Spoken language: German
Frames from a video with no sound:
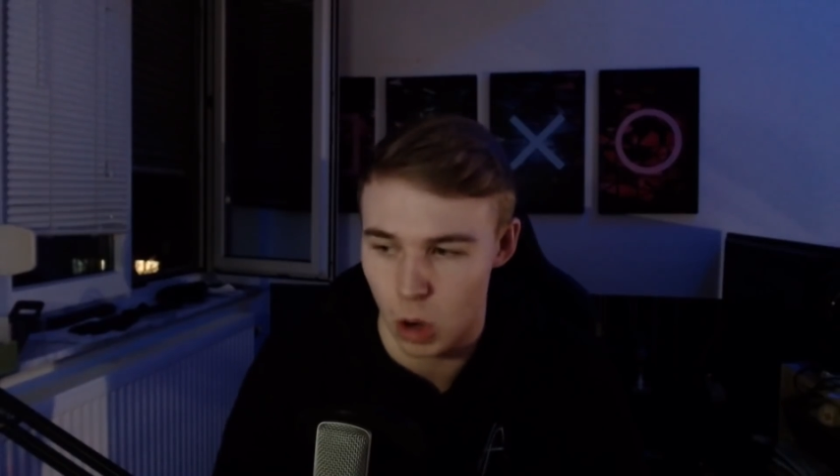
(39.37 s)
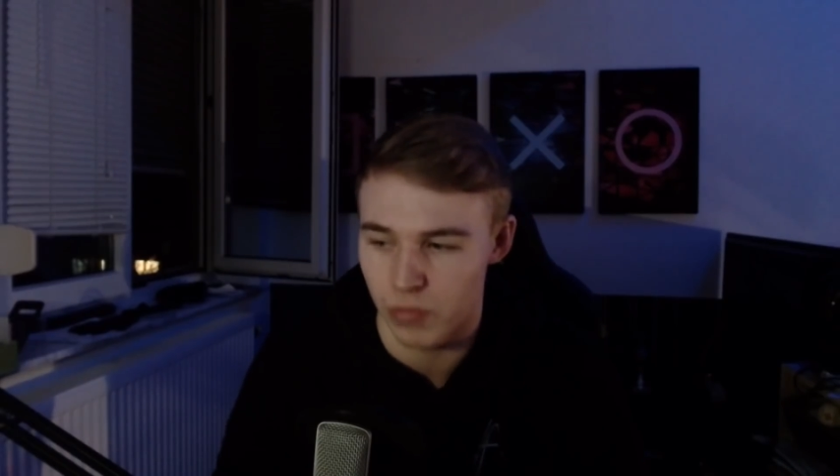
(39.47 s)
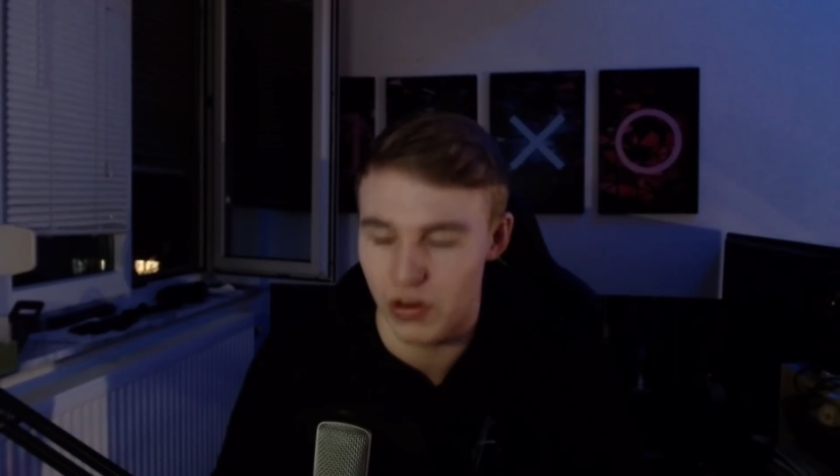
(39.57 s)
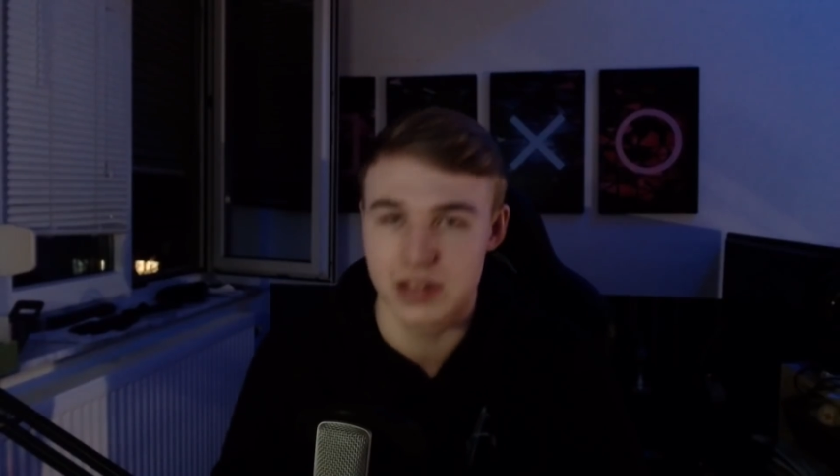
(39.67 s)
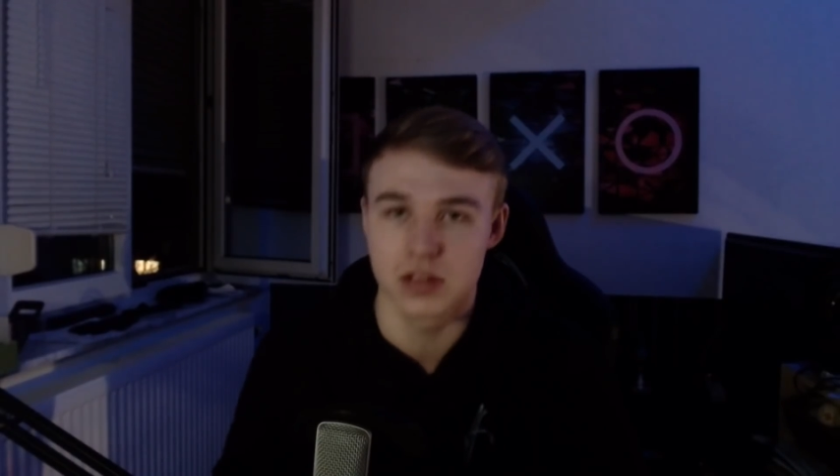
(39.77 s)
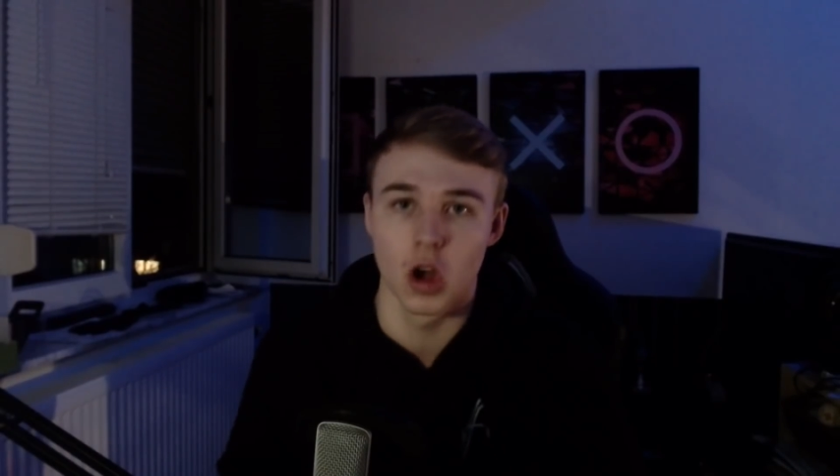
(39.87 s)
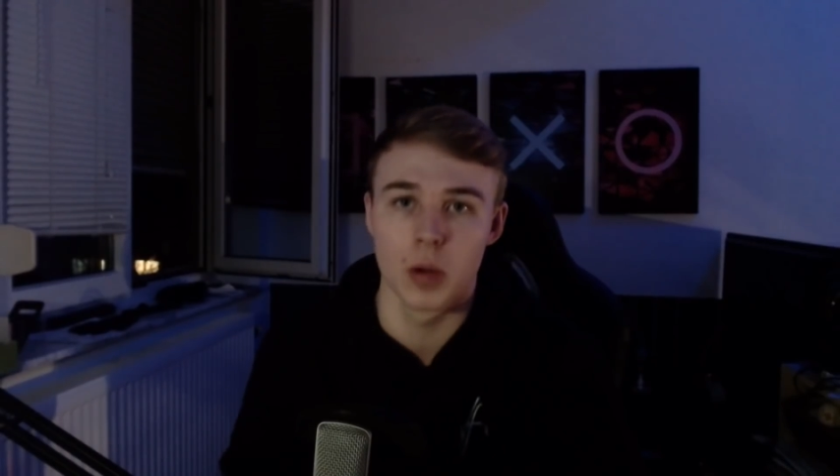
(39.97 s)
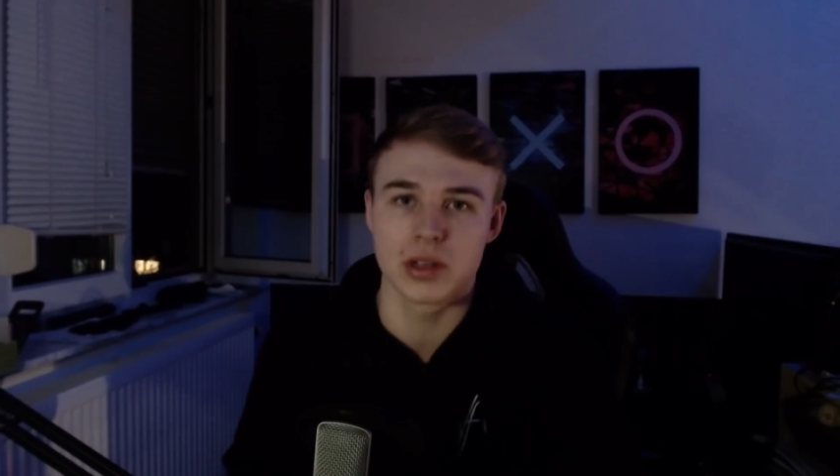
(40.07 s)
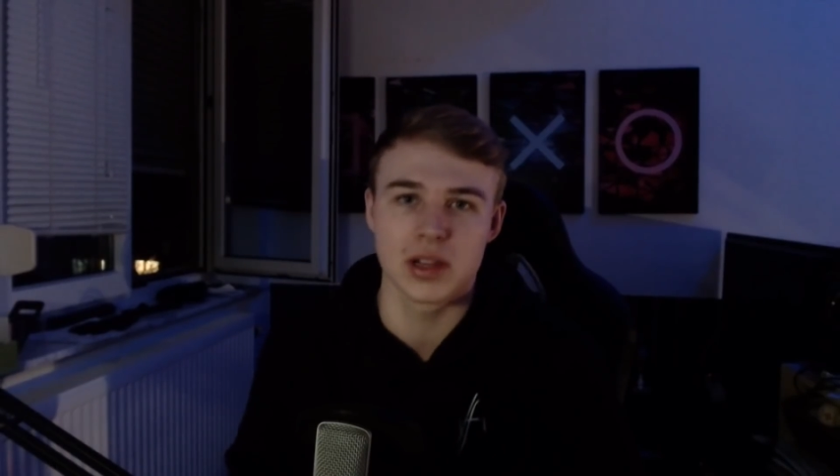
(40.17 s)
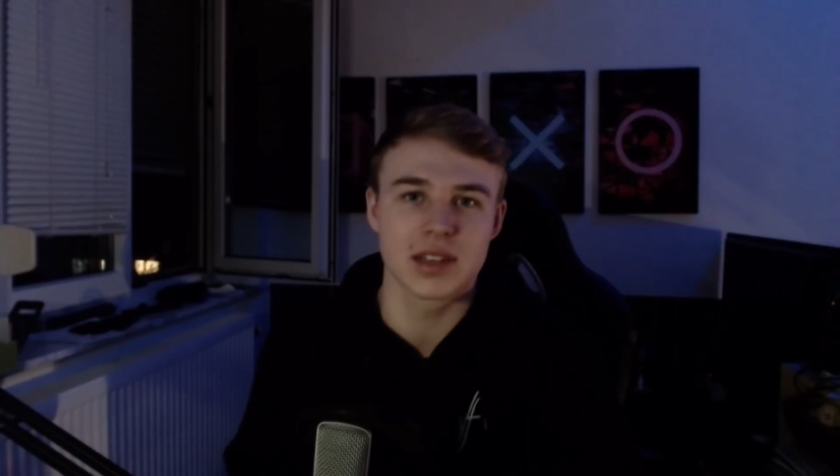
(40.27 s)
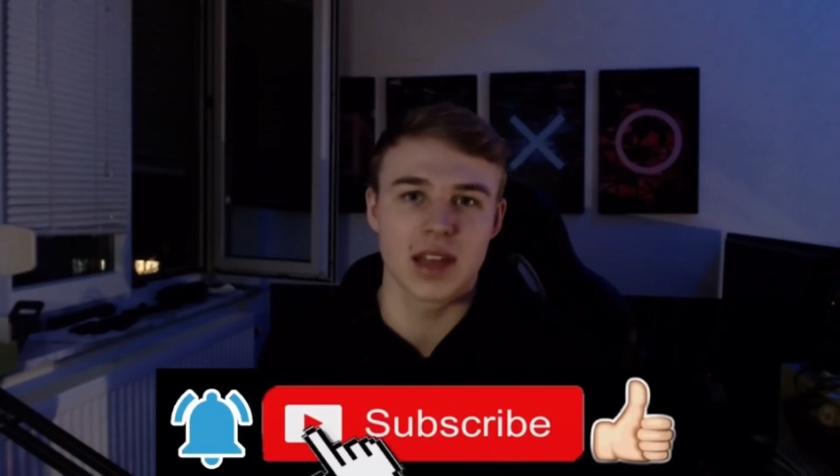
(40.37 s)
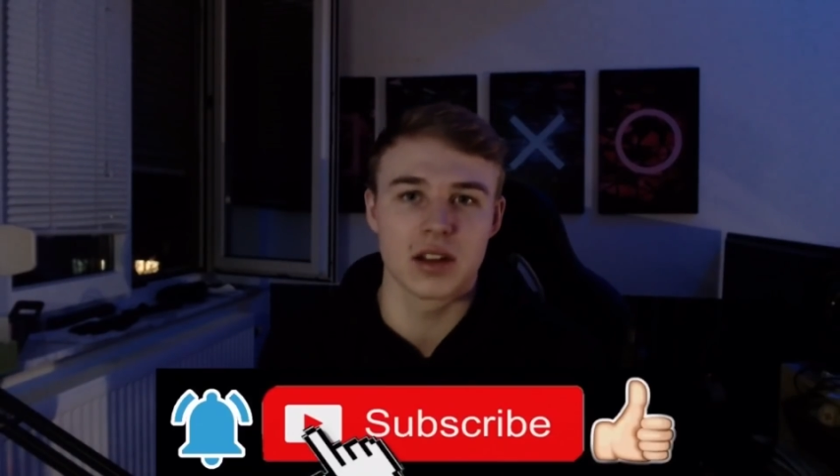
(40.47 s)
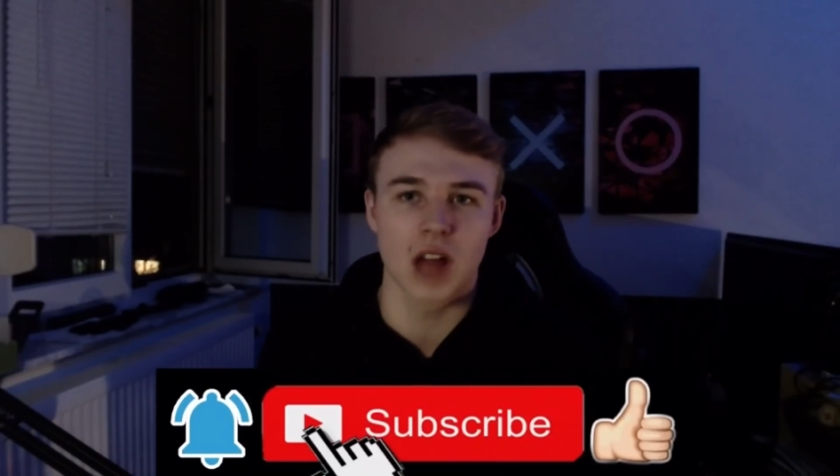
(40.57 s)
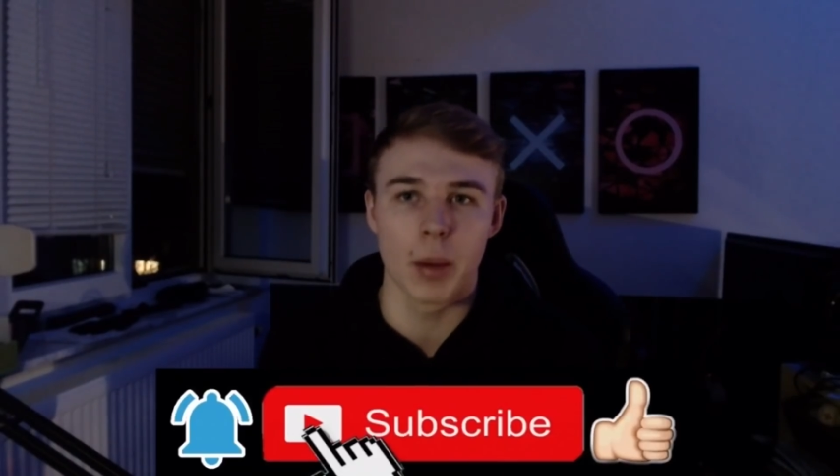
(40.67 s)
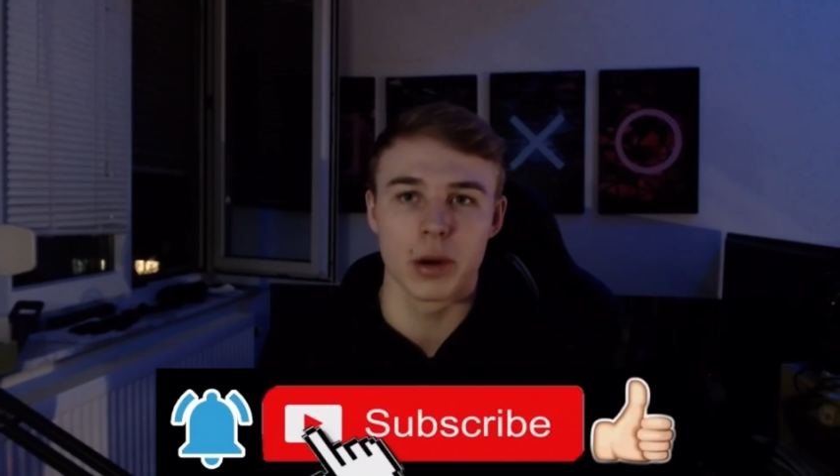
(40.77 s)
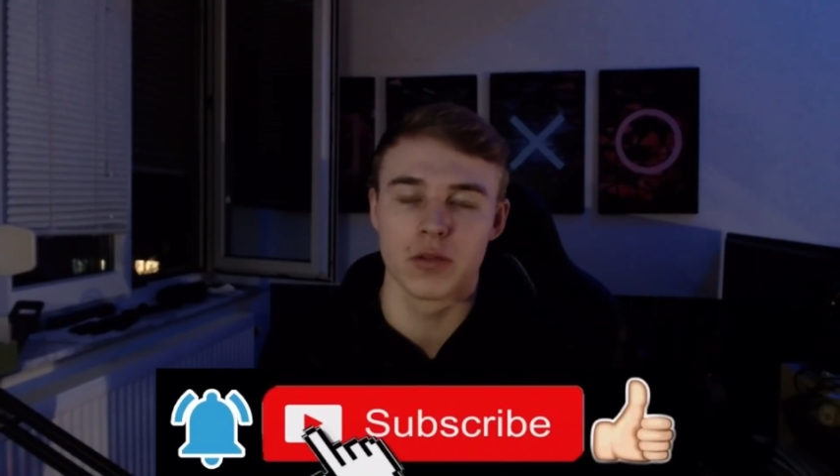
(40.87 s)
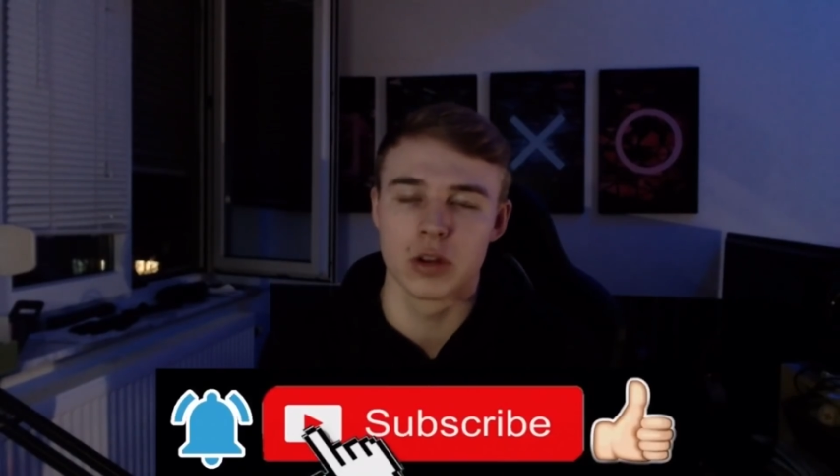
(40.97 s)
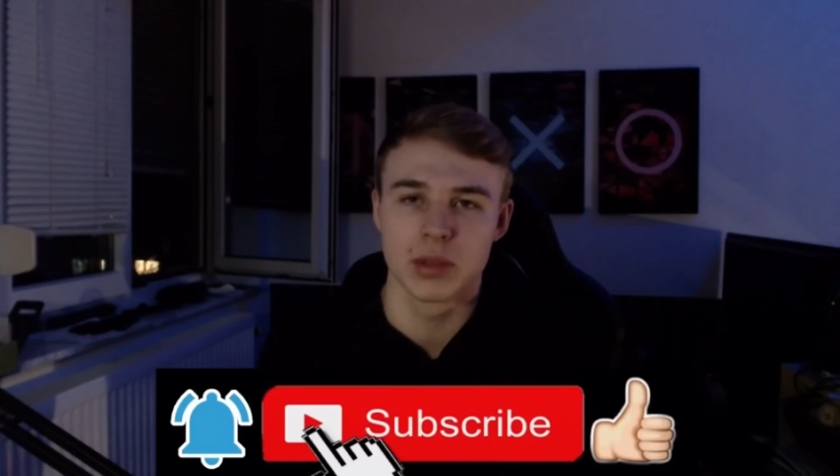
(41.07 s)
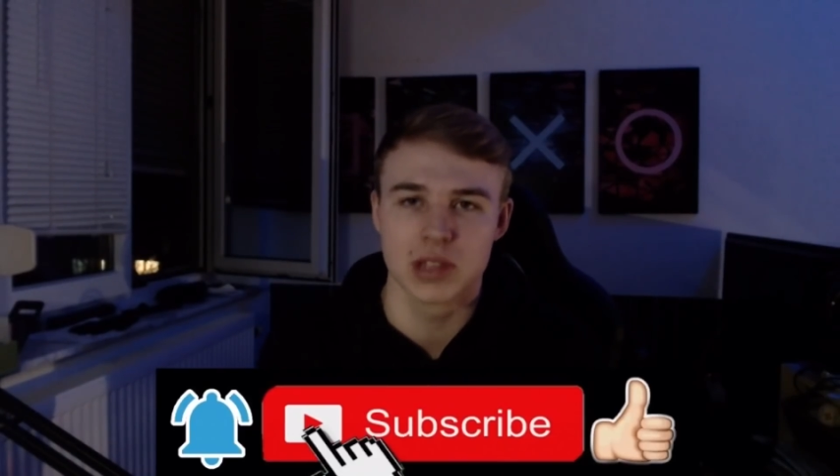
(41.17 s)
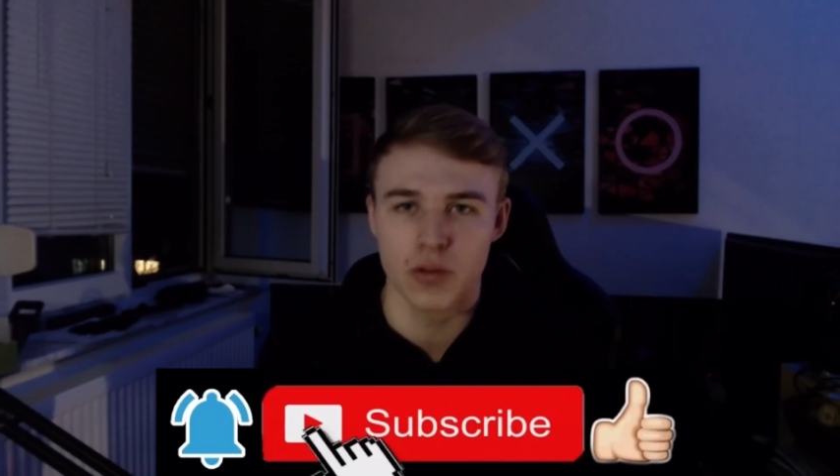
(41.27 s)
Falls du neu bist, lass gerne ein Abo, da würde mich
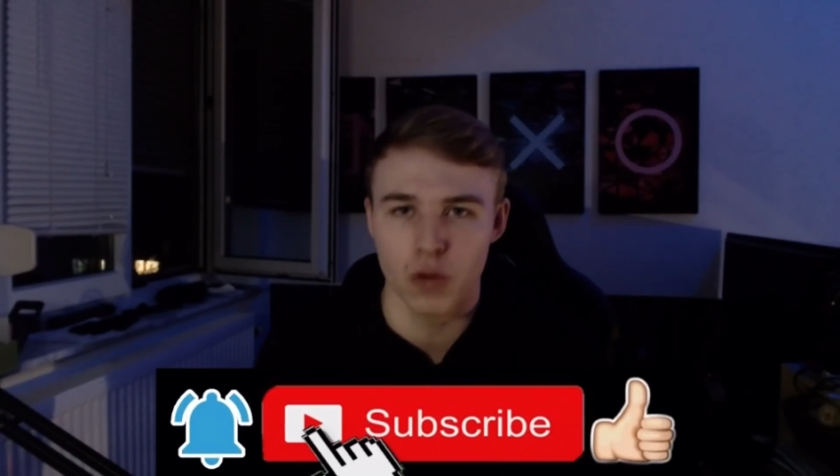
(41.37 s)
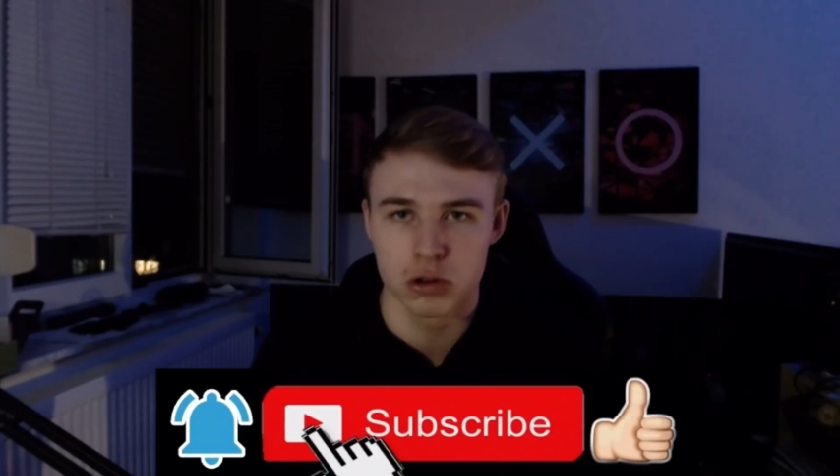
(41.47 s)
sehr freuen,